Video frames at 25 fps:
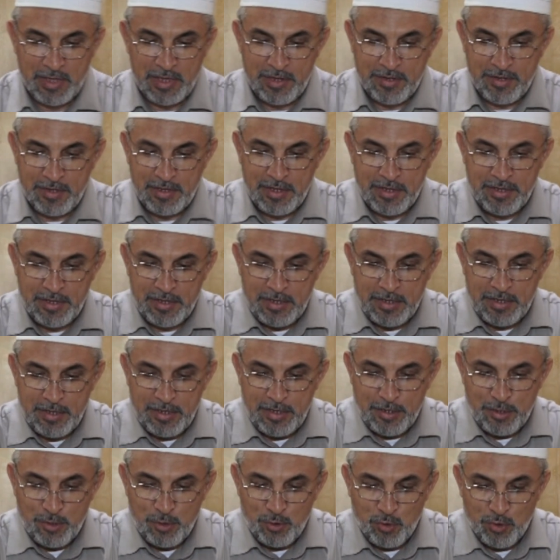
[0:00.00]
воспитывать
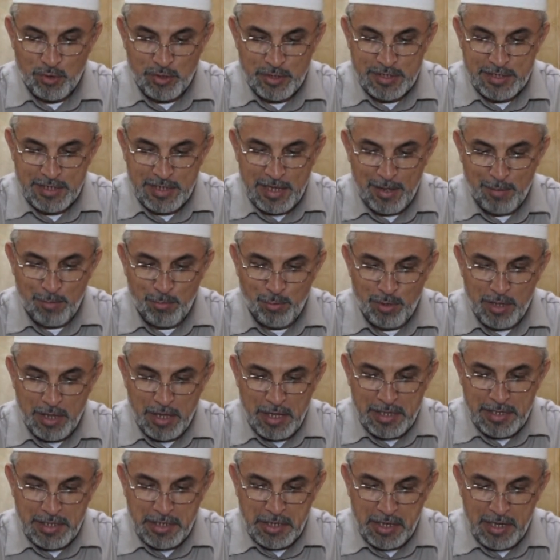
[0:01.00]
людей.
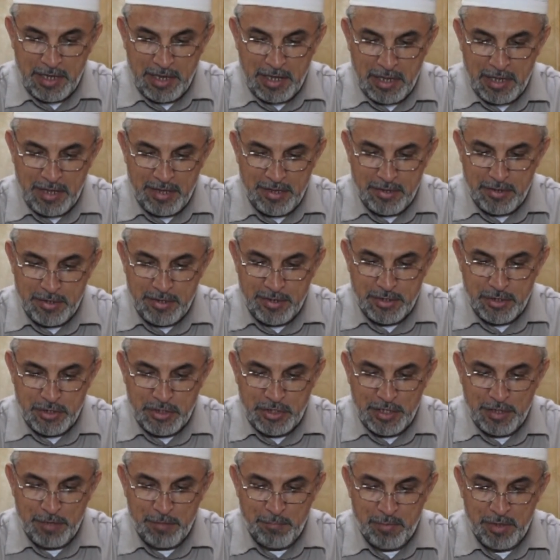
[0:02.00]
Но вот он как герой
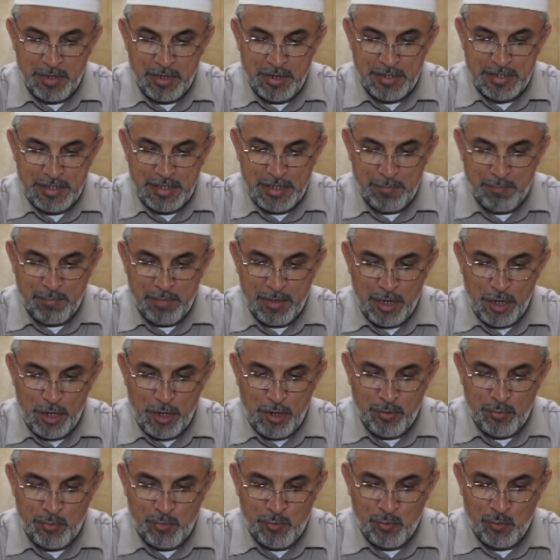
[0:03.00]
говорит о
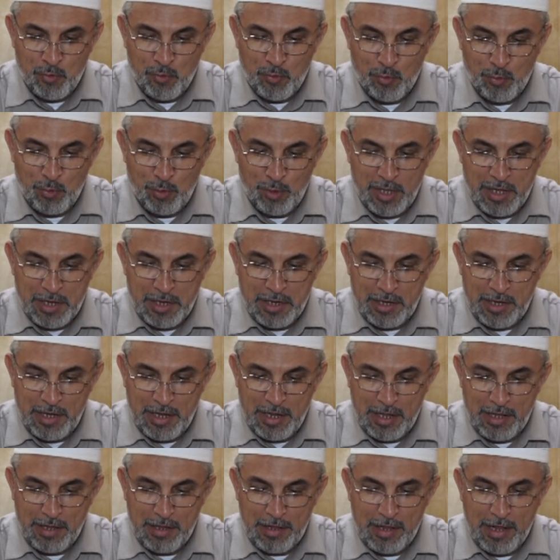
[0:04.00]
порицаемых адатах
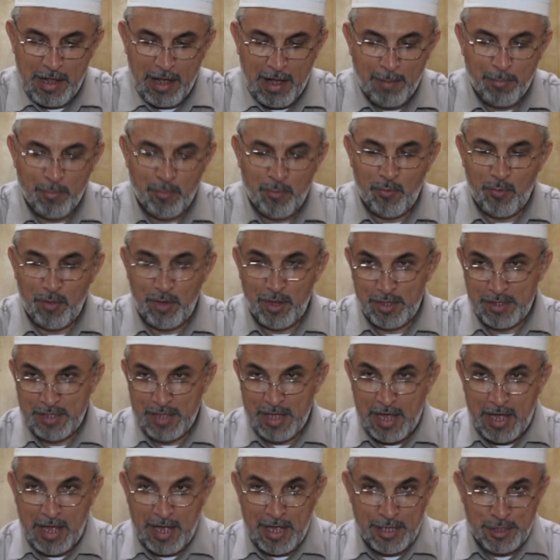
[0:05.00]
и рассказывает, что
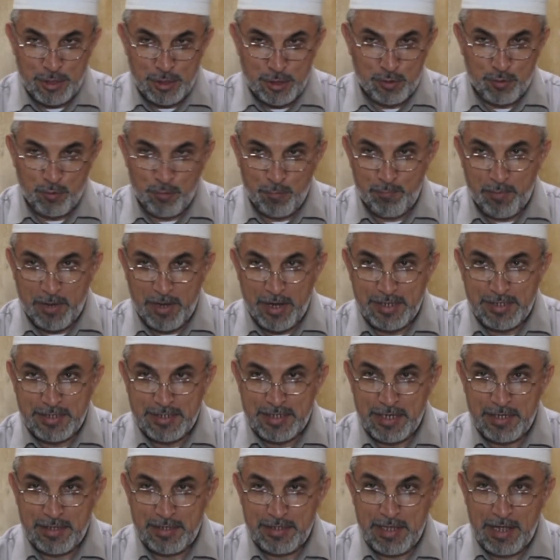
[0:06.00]
пророк, саллаллаху алейхи
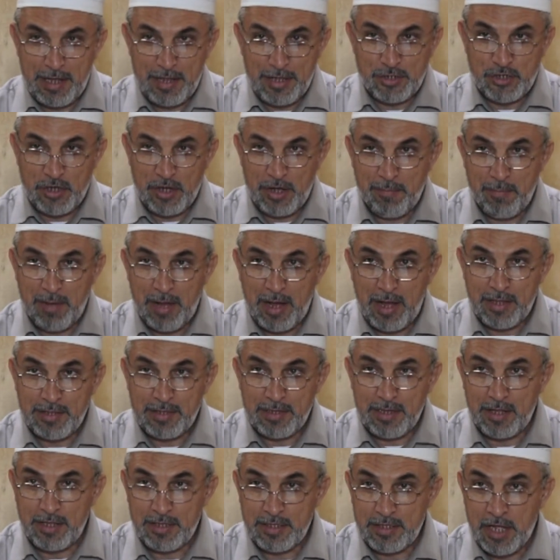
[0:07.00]
вассалям,
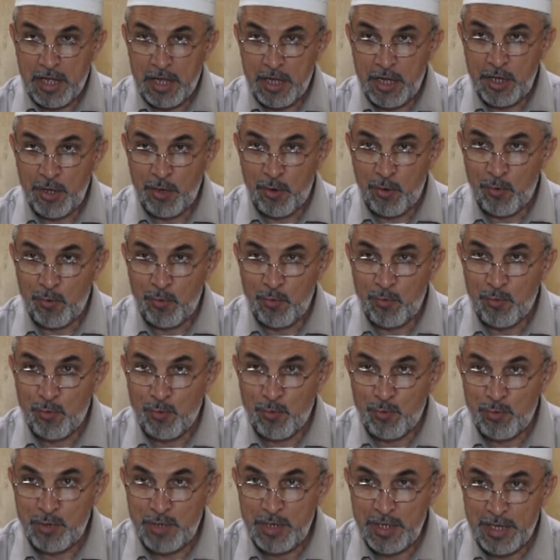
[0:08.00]
отдал Фатиму за
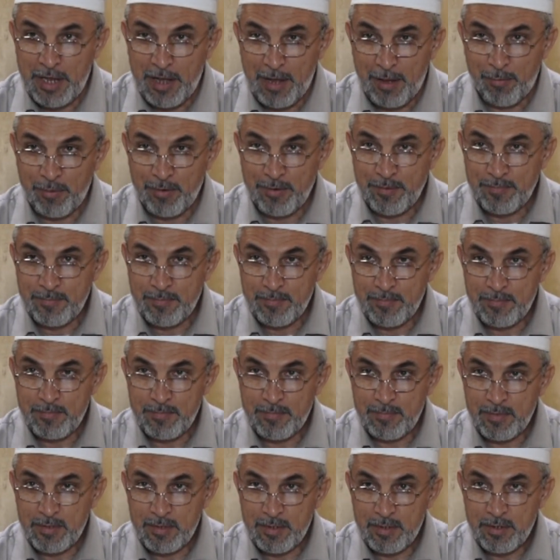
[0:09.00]
Али, да будет доволен
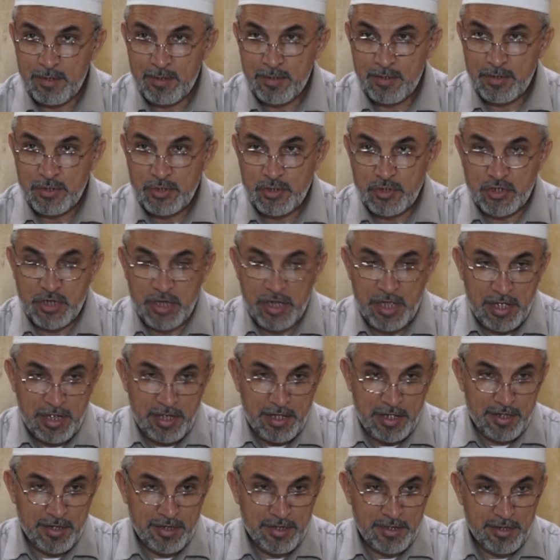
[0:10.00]
обоими Аллах,
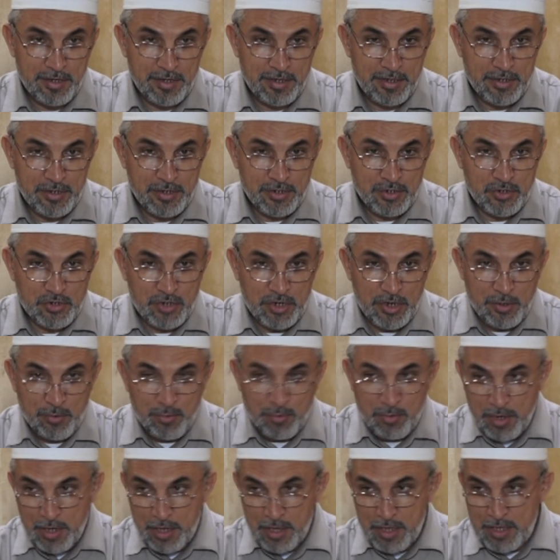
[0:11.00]
и в его доме не было
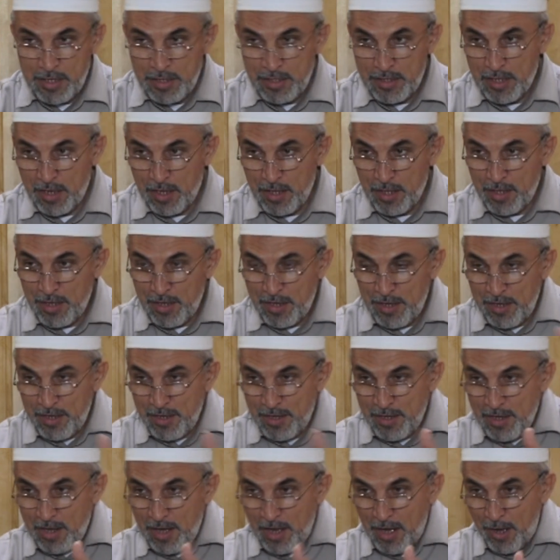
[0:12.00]
ничего, то есть
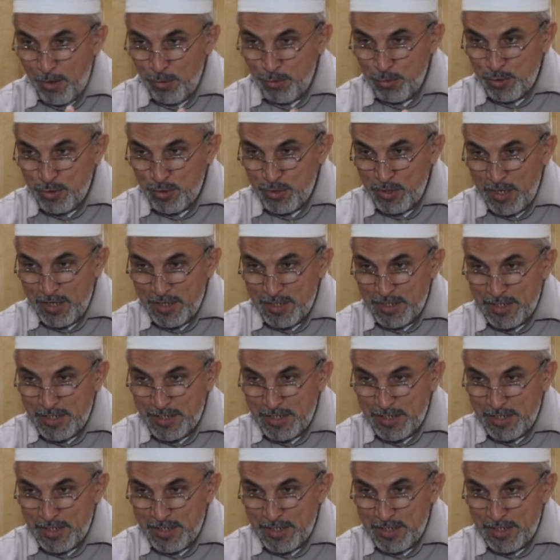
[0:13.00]
он был беден.